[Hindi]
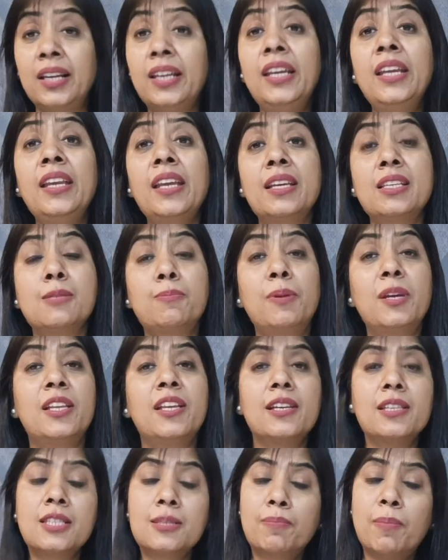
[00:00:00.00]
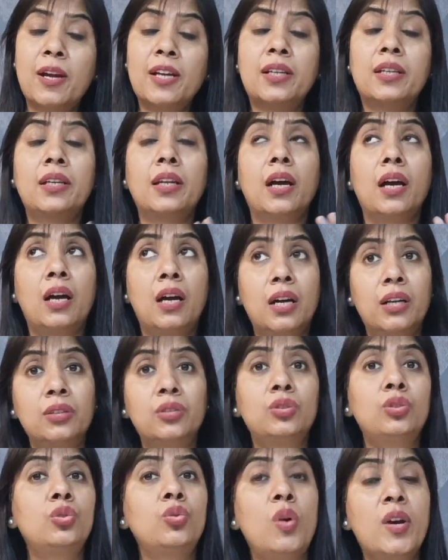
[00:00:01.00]
क्लीन एक्सपीरियंस बट
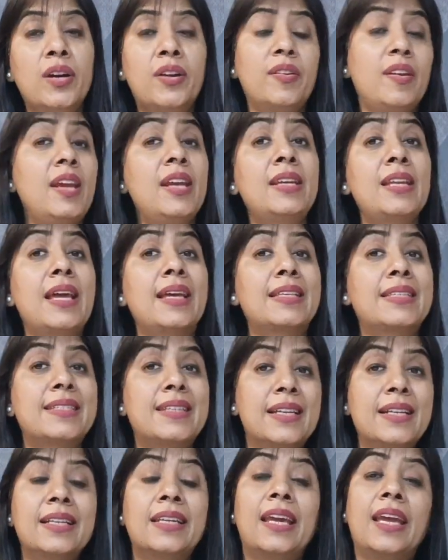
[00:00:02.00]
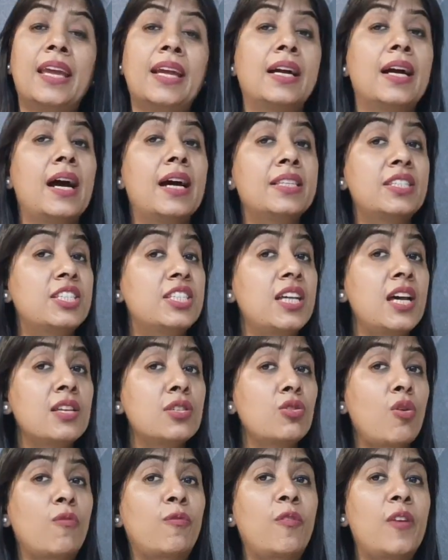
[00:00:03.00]
टू अ ग्रेट एक्सटेंट एक
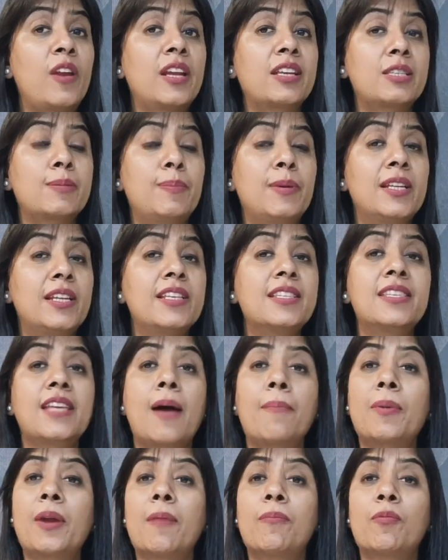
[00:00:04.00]
अच्छा सॉफ्टवेयर एक्सपीरियंस यहाँ पर